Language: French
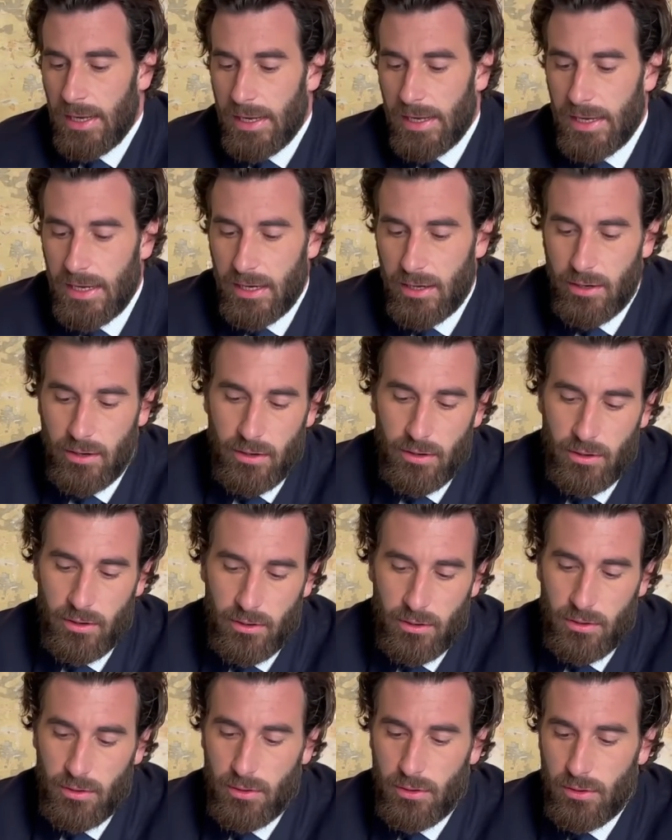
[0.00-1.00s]
Et
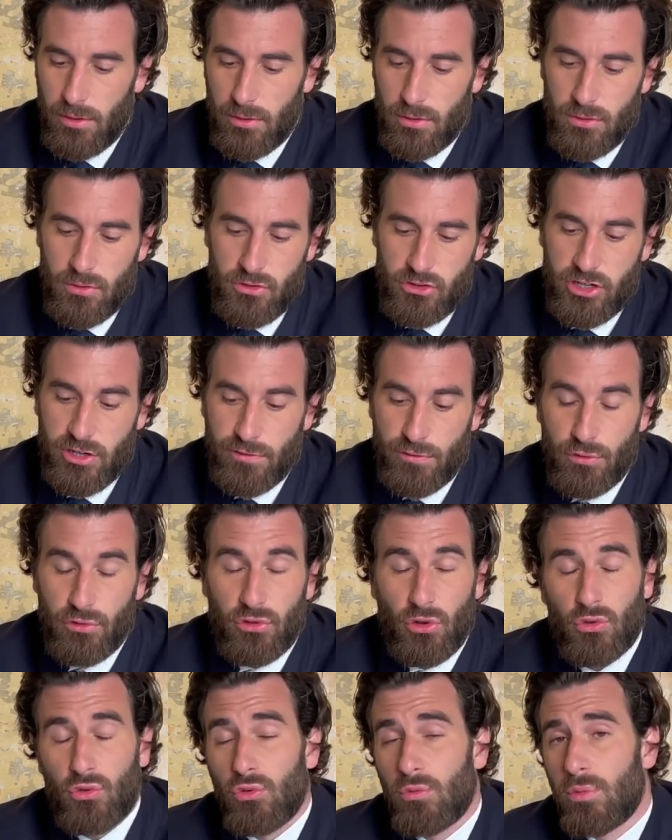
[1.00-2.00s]
euh, j'ai vu
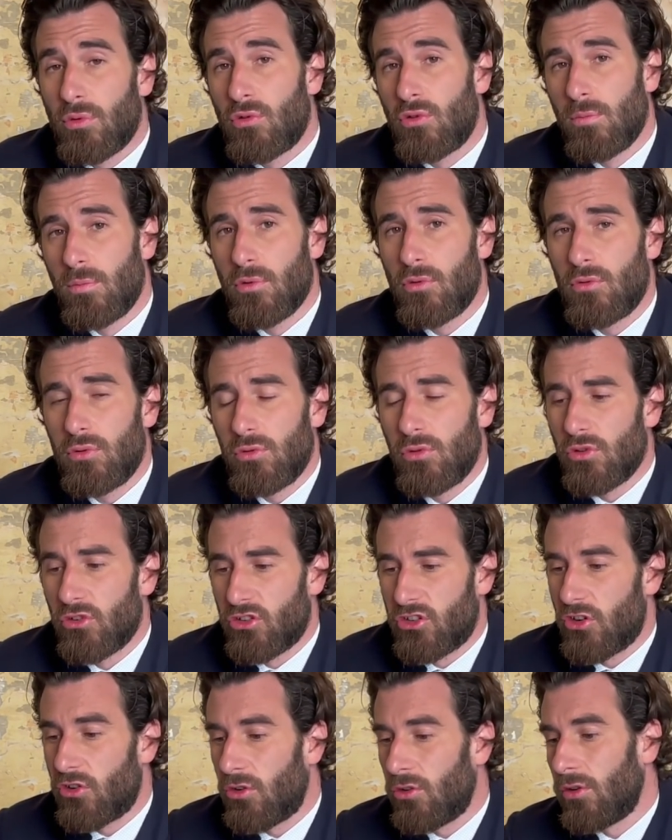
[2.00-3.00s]
surtout beaucoup, beaucoup de
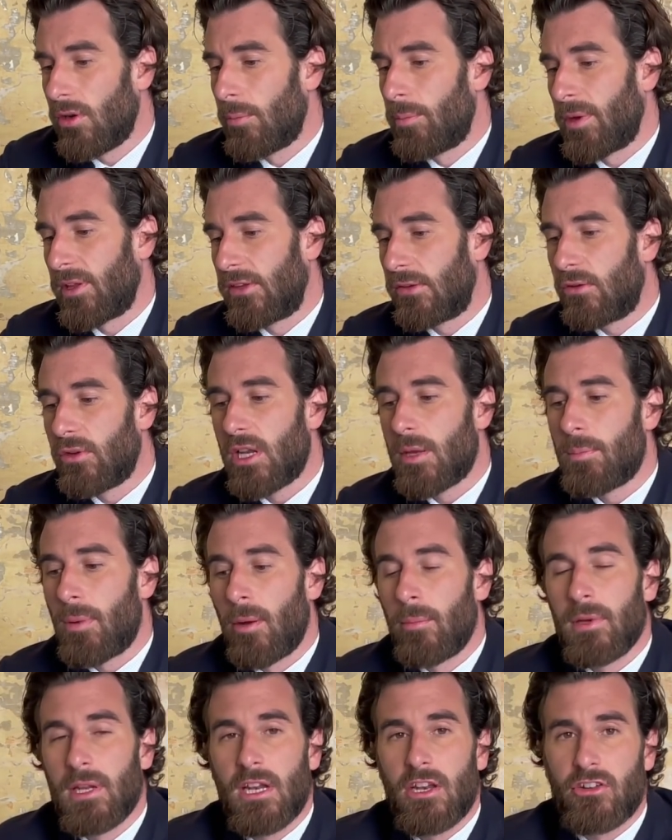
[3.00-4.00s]
gens, en particulier
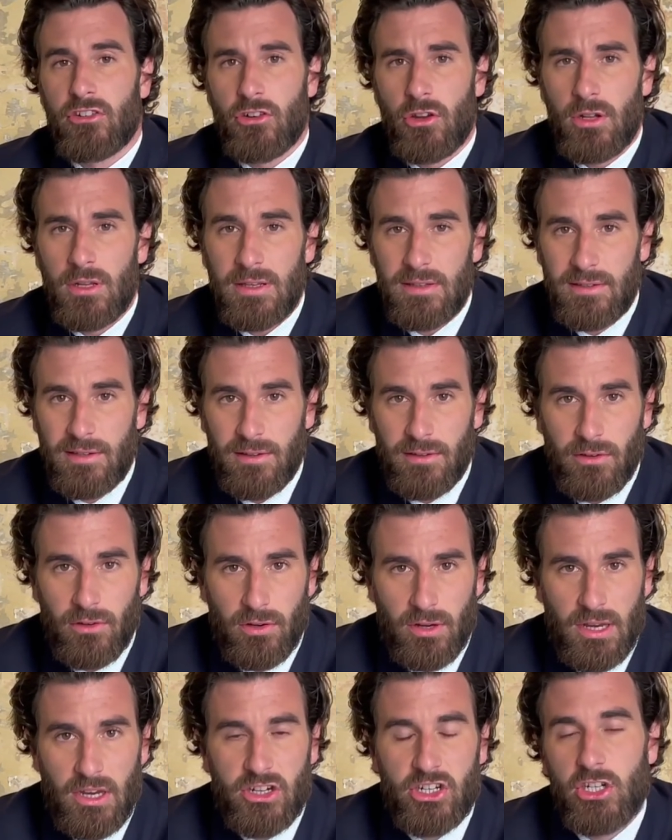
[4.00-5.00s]
parmi les jeunes, qui s'étaient
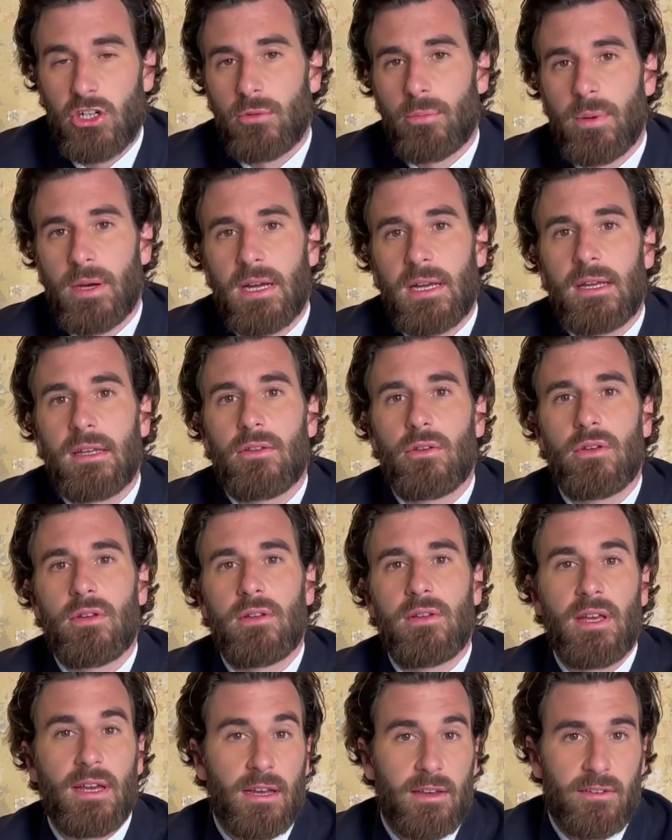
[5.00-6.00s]
engagés auprès
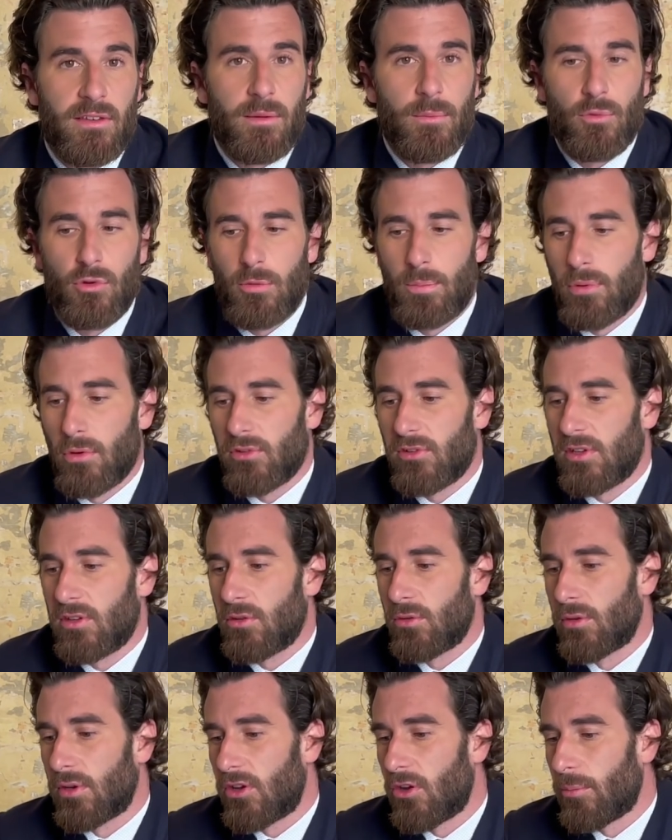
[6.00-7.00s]
d'Éric Zemmour pour
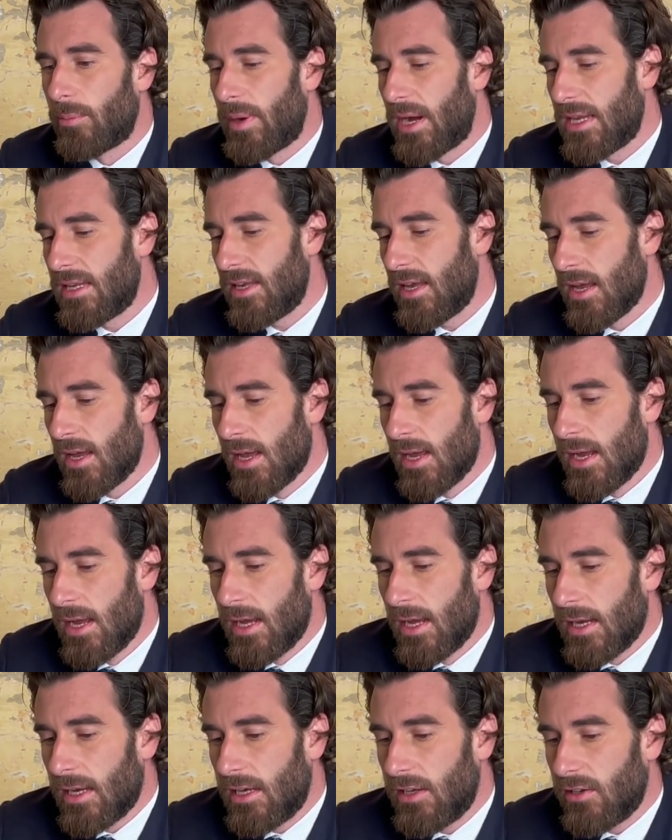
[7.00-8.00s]
cette campagne,
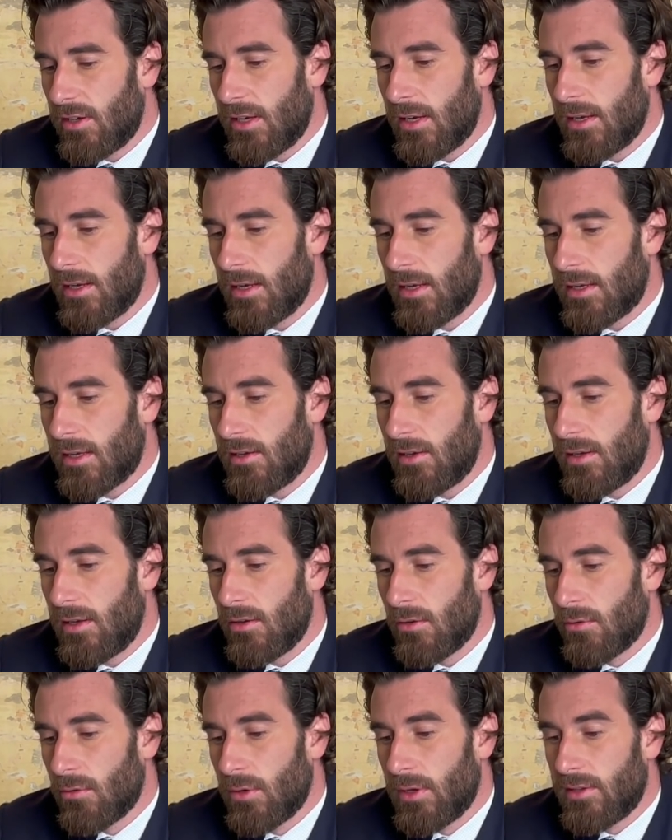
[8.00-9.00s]
qui,
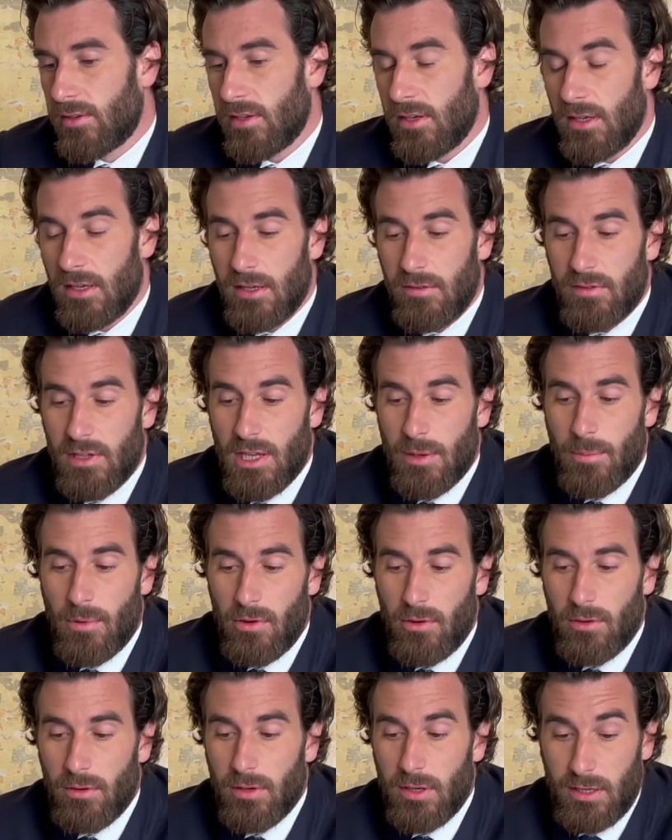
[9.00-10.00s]
qui ont été
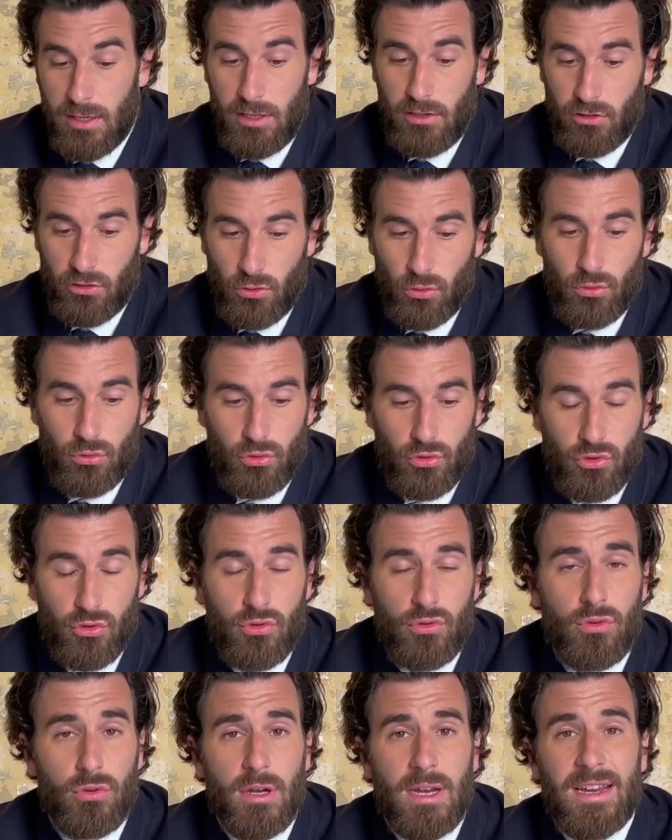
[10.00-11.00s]
évidemment et qui sont
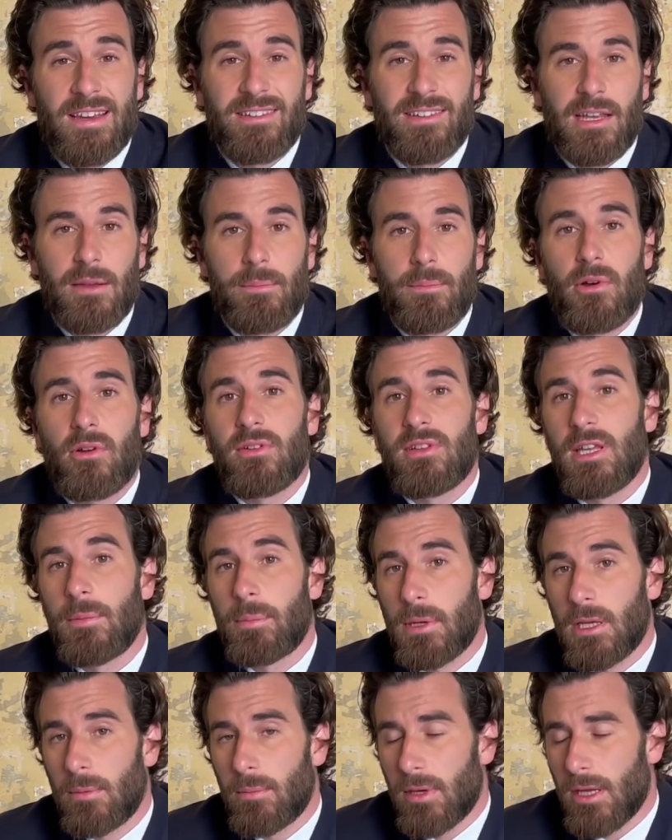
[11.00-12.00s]
toujours extrêmement
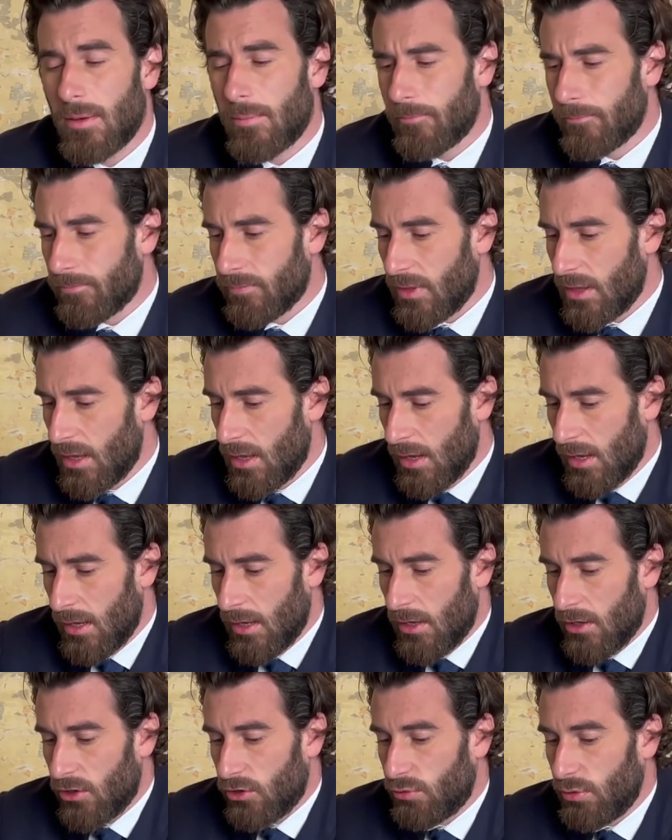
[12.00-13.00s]
déprimés
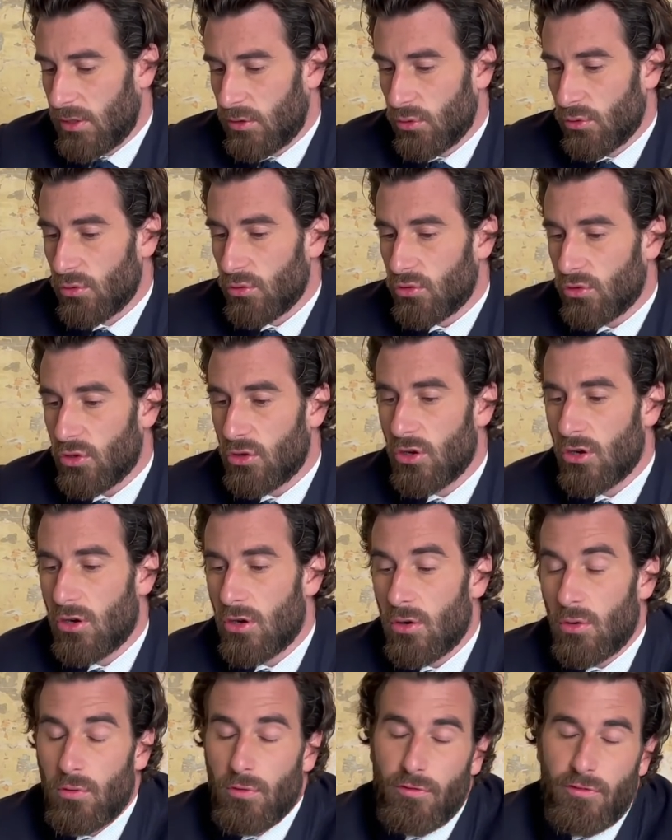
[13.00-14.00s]
suite au
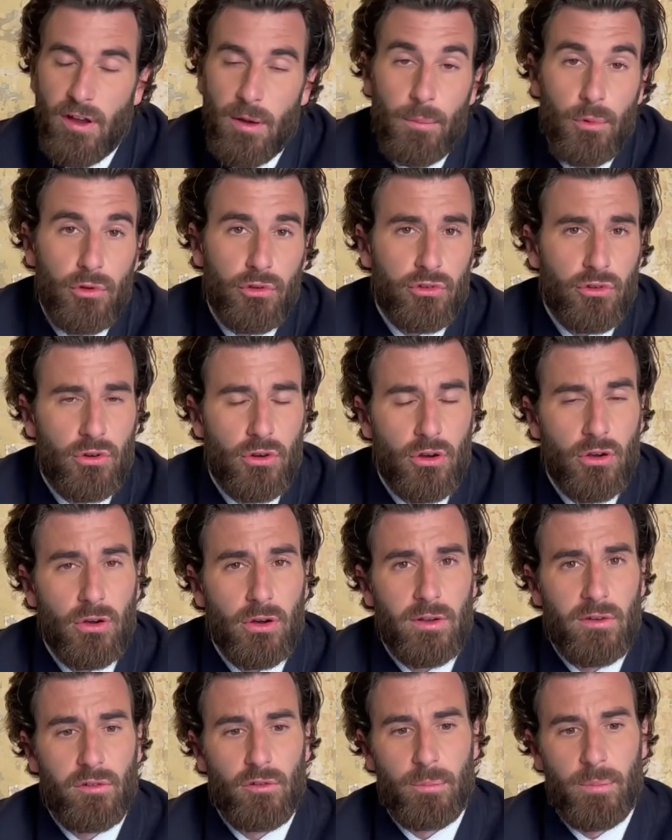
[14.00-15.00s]
score, au faible
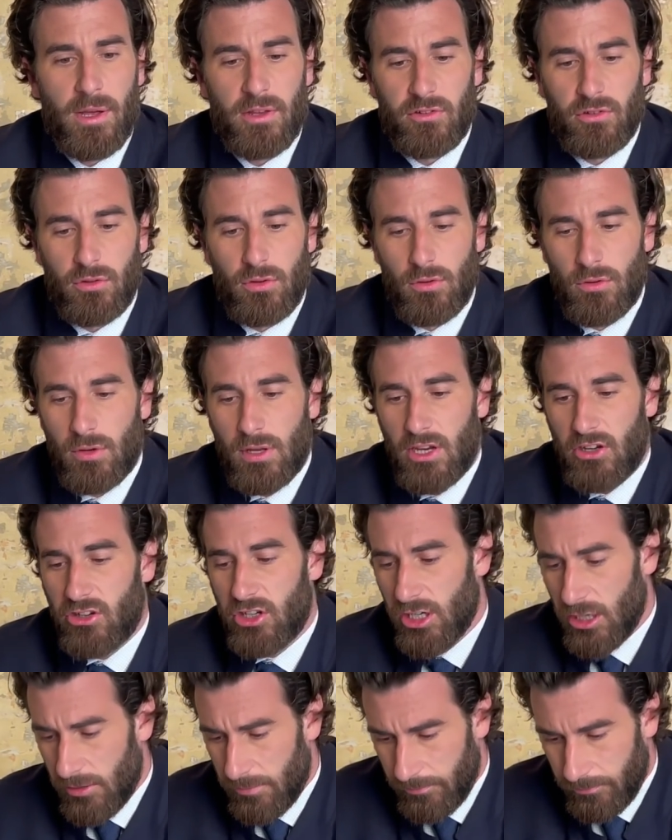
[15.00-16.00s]
score, il ne faut pas se le
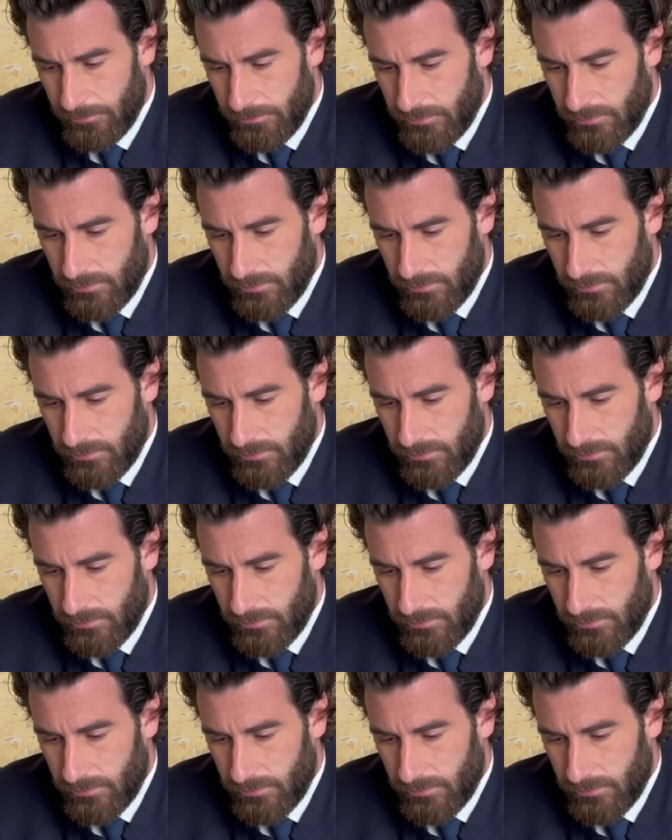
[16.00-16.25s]
cacher,